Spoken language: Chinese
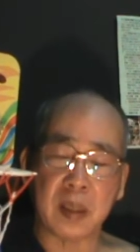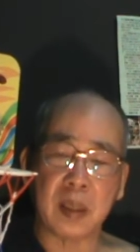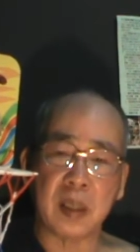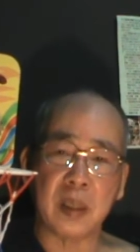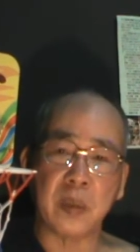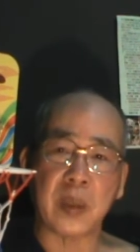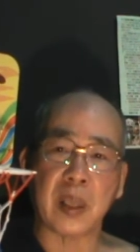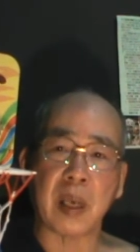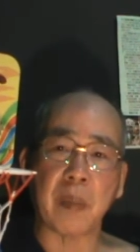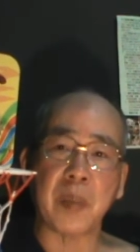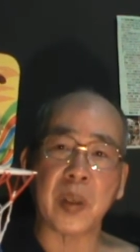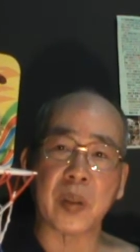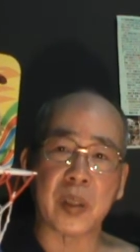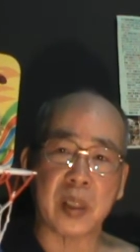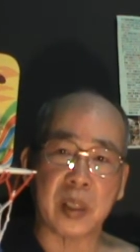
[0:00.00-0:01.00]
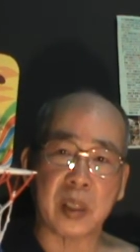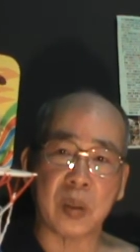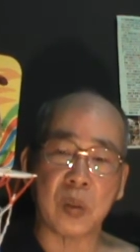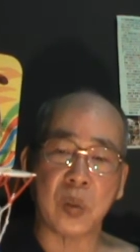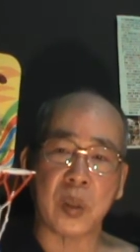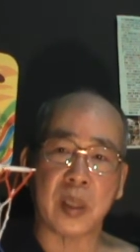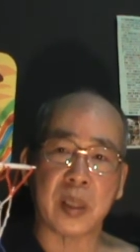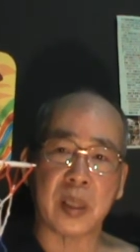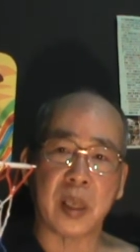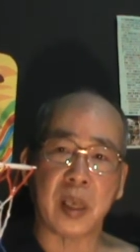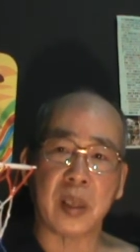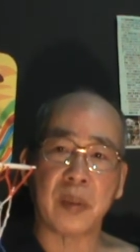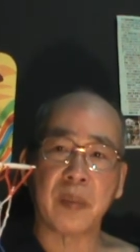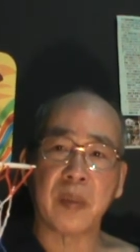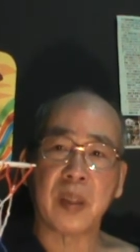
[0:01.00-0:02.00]
因为他没有事情做的时候，
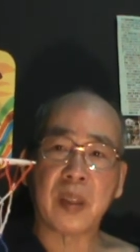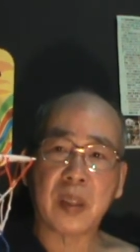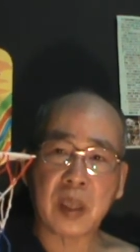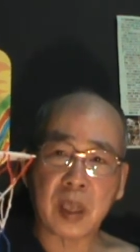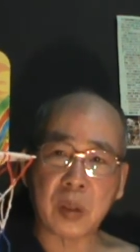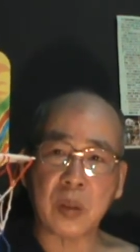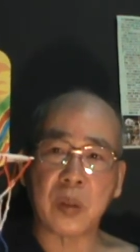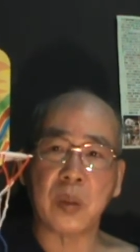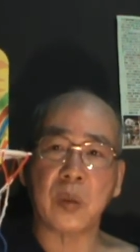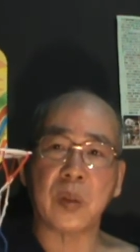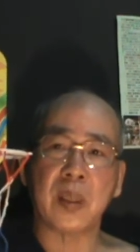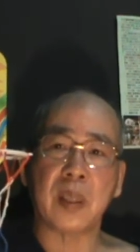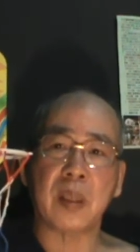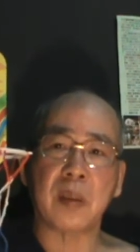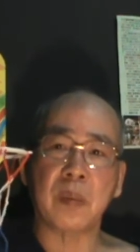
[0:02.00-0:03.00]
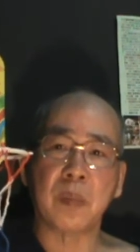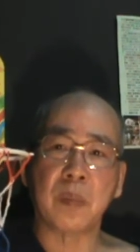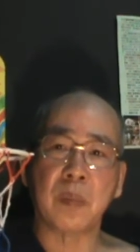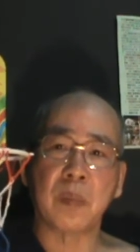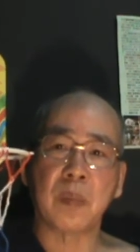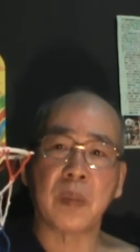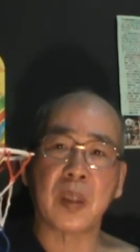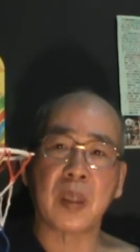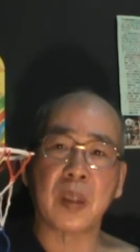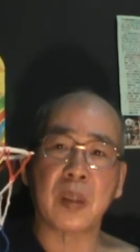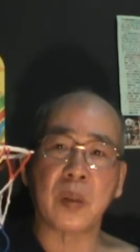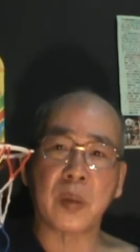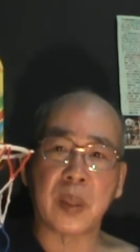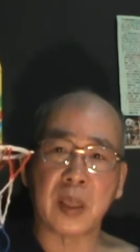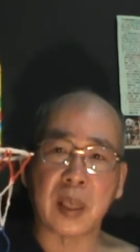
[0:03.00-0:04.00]
他就容易。
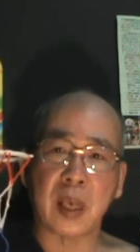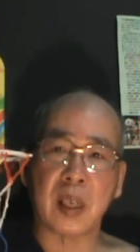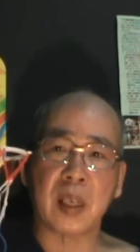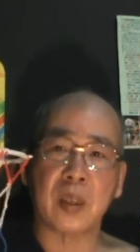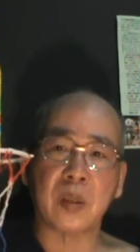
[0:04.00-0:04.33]
容易打瞌